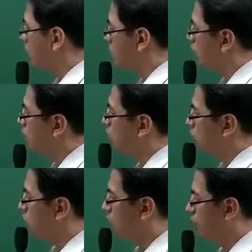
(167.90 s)
해서
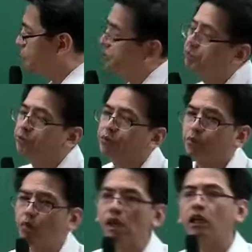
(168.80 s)
요게
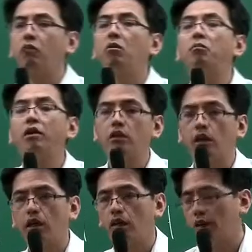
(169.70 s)
기본
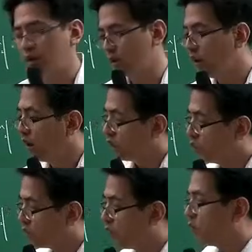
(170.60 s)
뼈대예요.
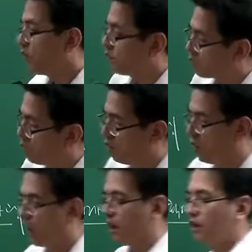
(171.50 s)
그서요 내용 가지고
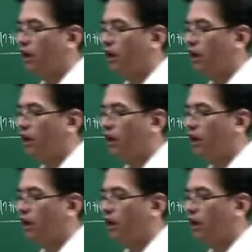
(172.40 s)
하나하나